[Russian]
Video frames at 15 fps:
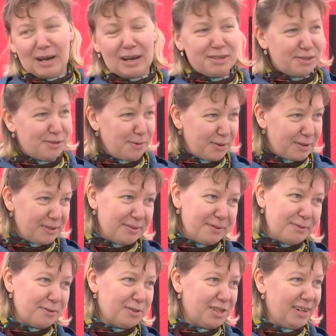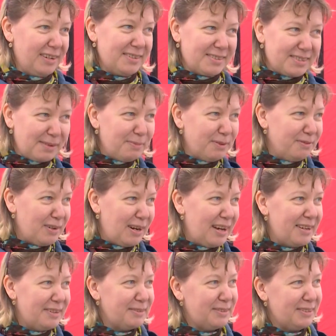озер уже
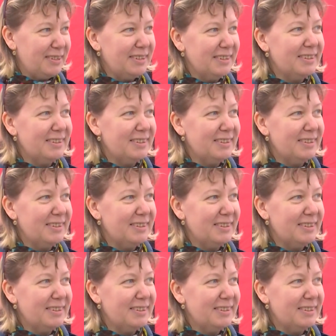забывают.